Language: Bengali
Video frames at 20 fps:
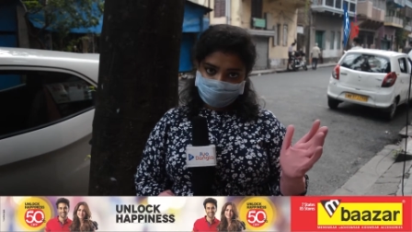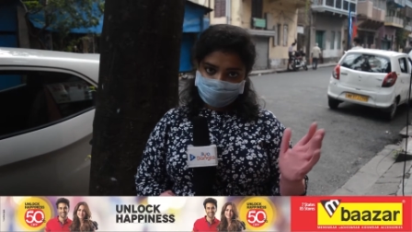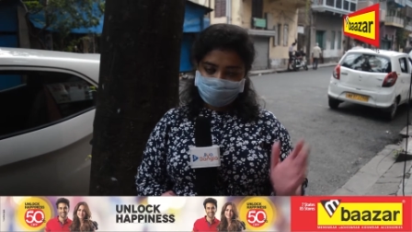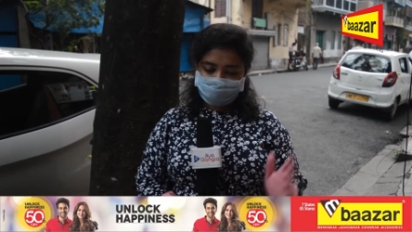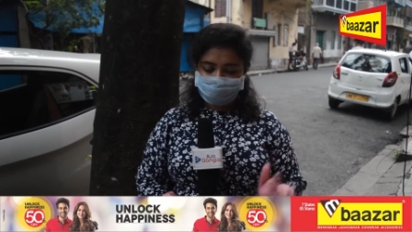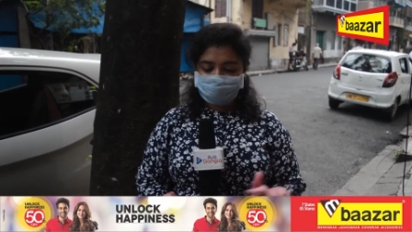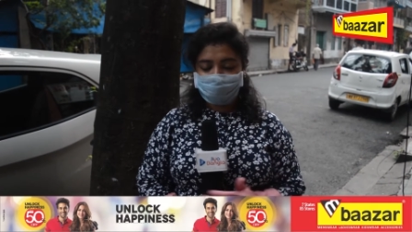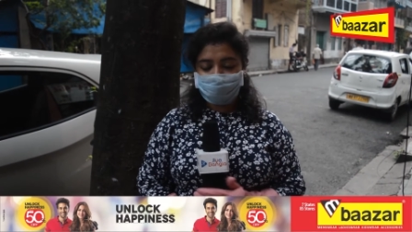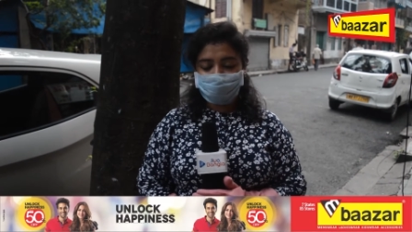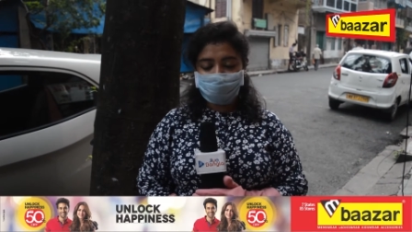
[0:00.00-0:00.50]

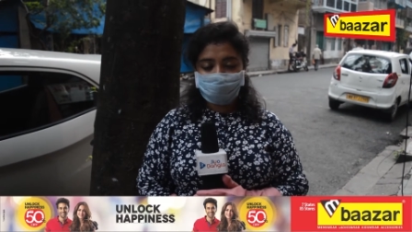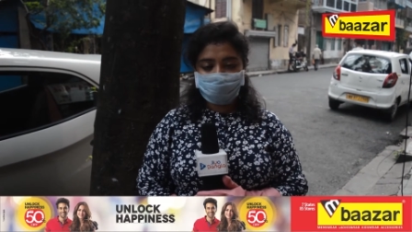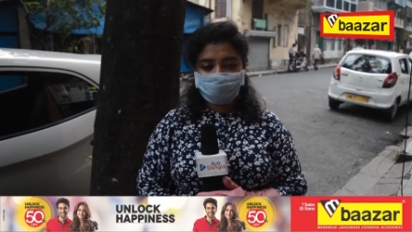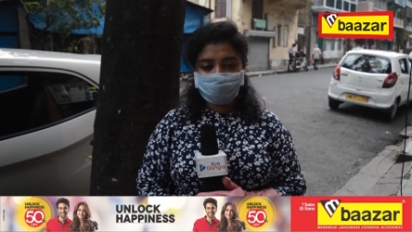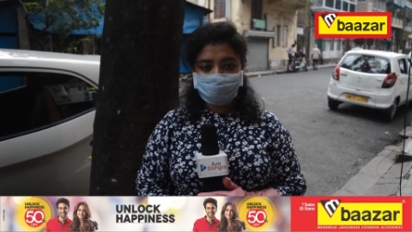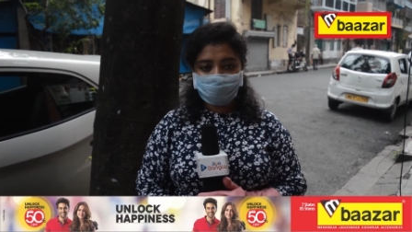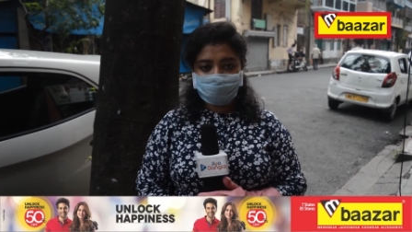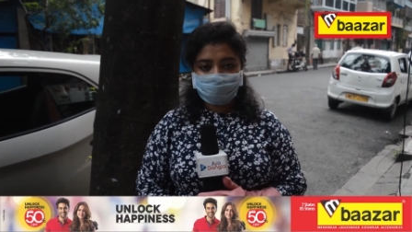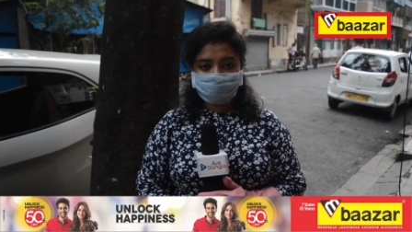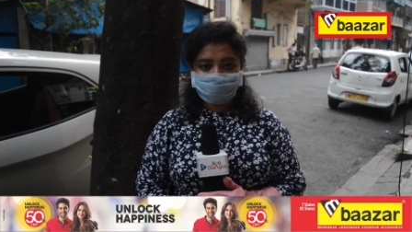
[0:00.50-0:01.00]
বেশ ভালো মতো
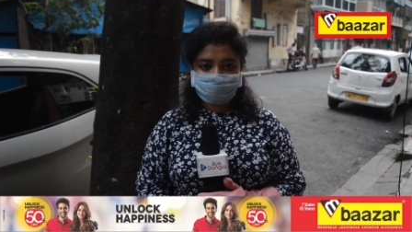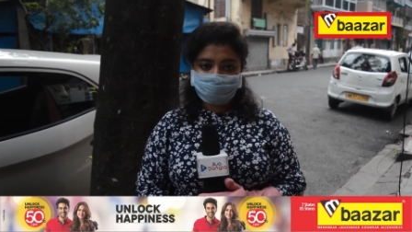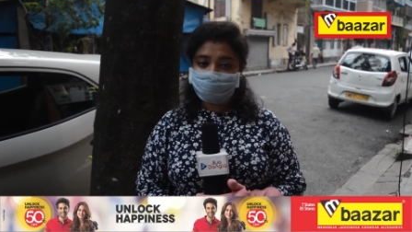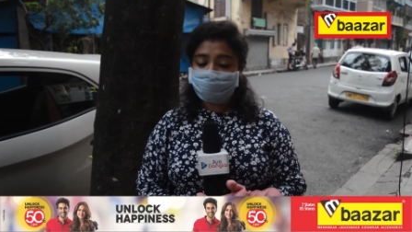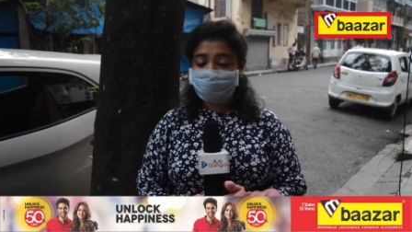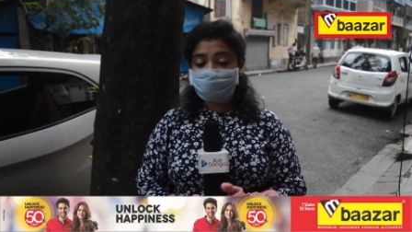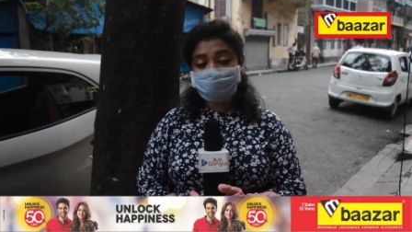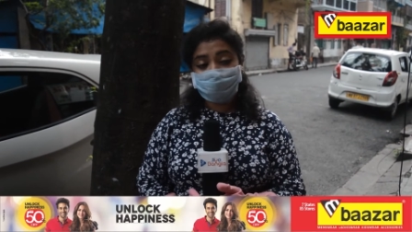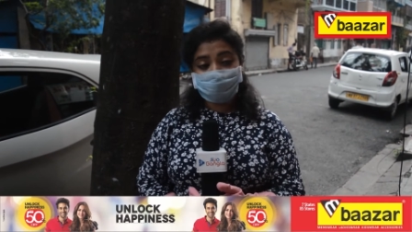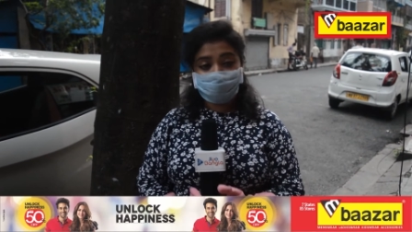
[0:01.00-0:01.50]
বলেছেন
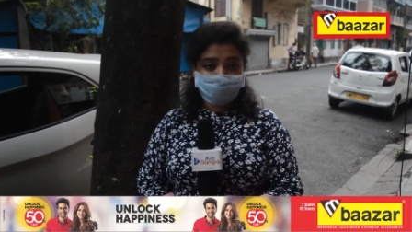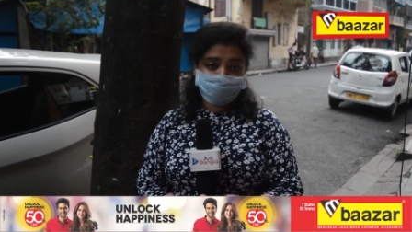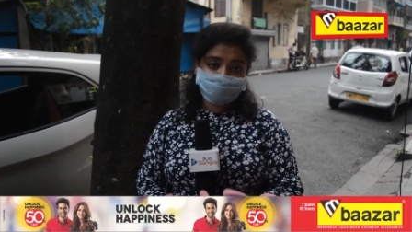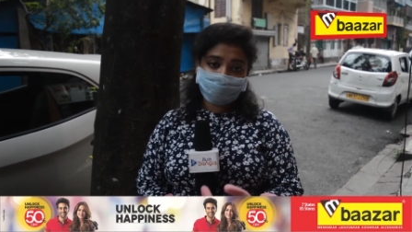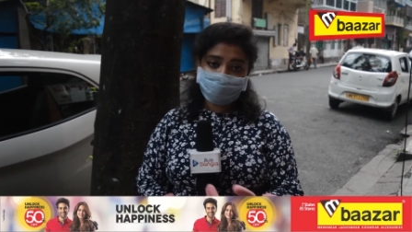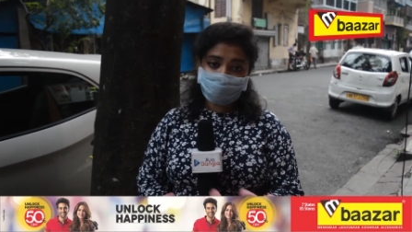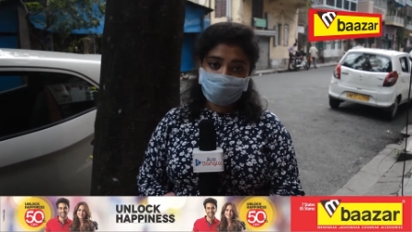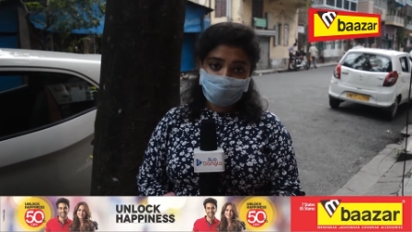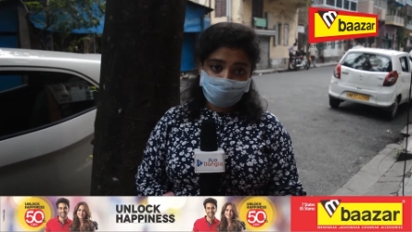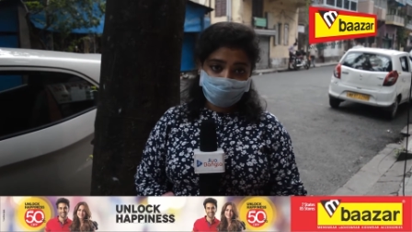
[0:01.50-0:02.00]
কেউ কেউ
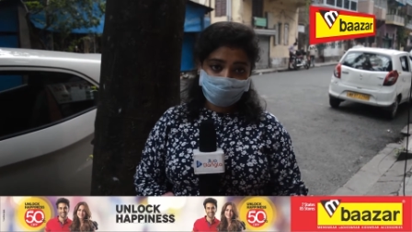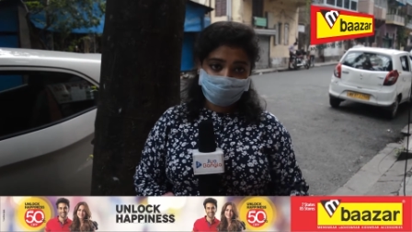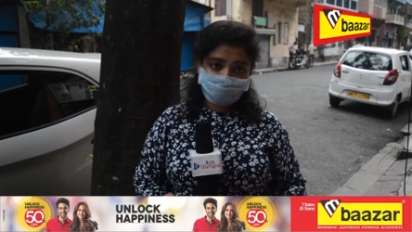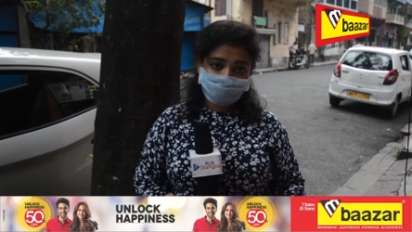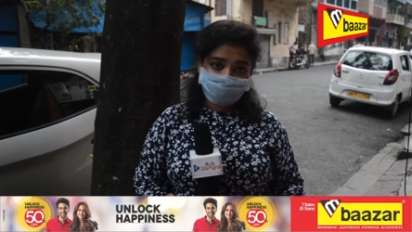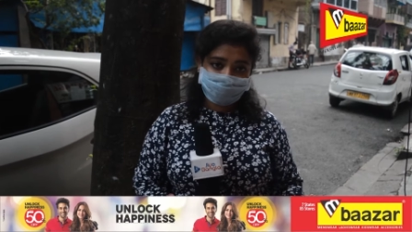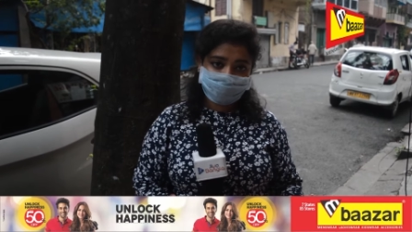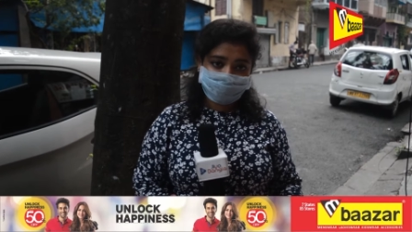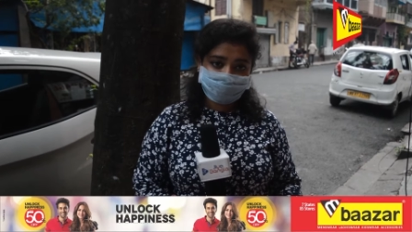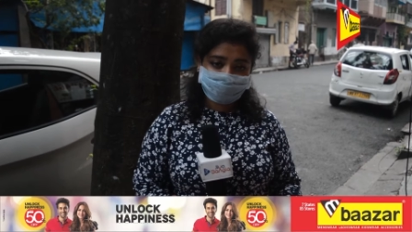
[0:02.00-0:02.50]
অ্যাক্টিং করেও
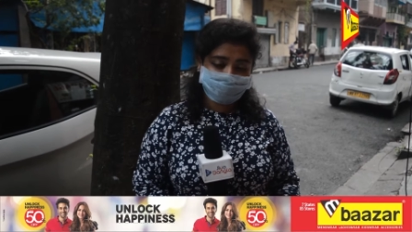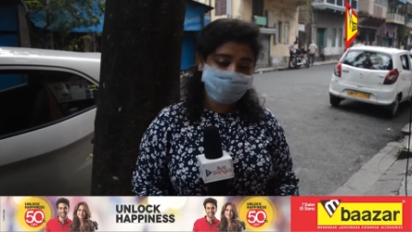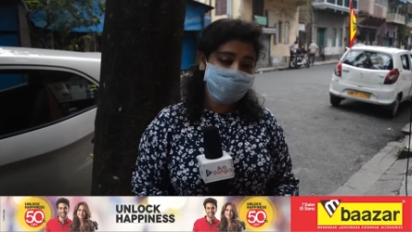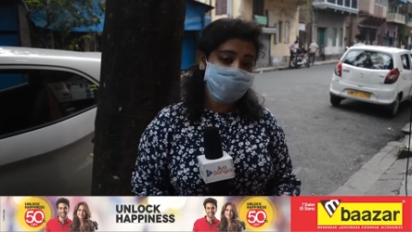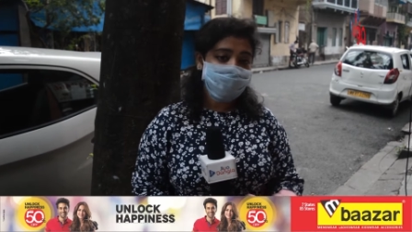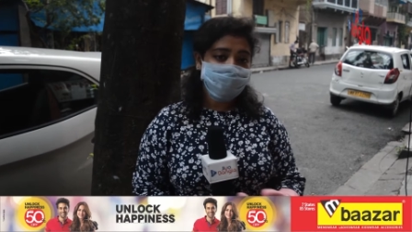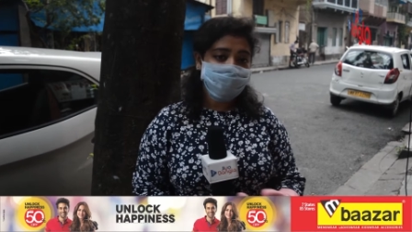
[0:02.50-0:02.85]
দেখিয়েছেন